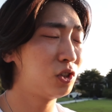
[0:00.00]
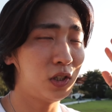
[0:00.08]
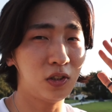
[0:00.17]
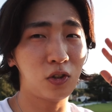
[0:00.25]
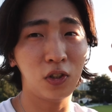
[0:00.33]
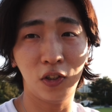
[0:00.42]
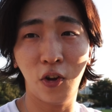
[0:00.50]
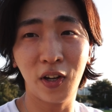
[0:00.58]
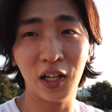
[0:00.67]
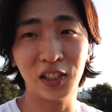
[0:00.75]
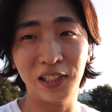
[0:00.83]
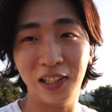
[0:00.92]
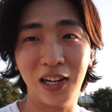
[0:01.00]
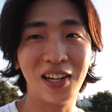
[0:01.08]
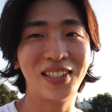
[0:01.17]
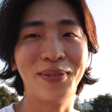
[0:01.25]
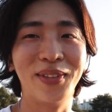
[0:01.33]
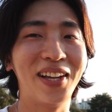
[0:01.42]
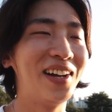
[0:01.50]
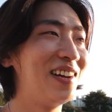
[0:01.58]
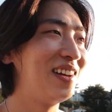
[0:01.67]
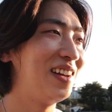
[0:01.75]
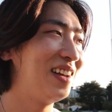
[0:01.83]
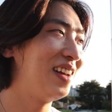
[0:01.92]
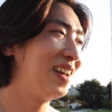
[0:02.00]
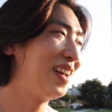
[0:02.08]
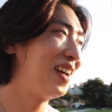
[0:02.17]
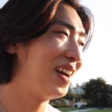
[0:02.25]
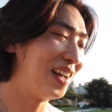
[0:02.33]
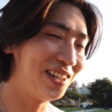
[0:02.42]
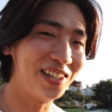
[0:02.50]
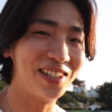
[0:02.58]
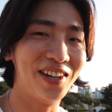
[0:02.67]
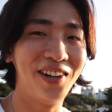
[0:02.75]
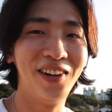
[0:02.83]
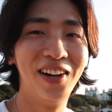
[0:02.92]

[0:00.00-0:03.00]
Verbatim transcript: 저는, 저는 여기까지 하겠습니다 안녕히 계세요